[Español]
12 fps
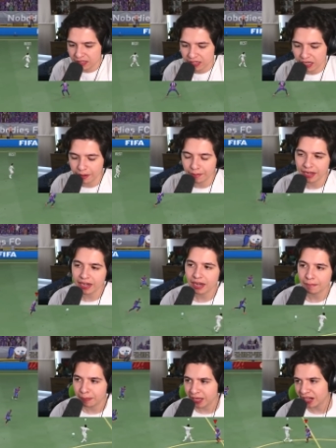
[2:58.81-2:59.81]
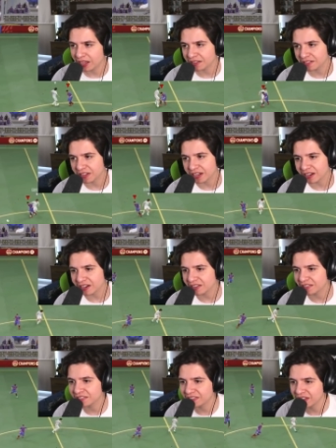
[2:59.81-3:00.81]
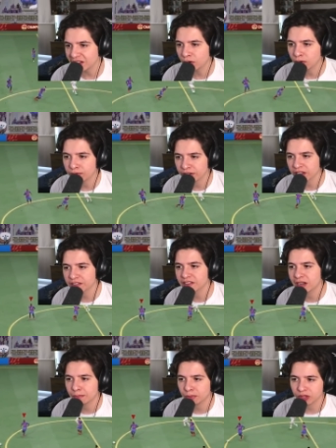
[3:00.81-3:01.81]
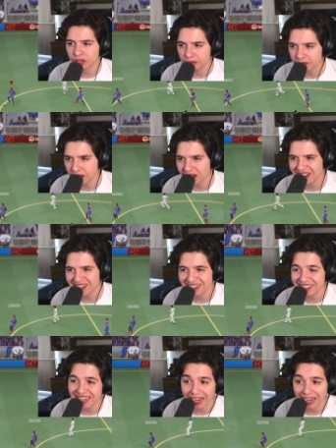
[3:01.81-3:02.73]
que vale la pena hacer si confías en el potencial de la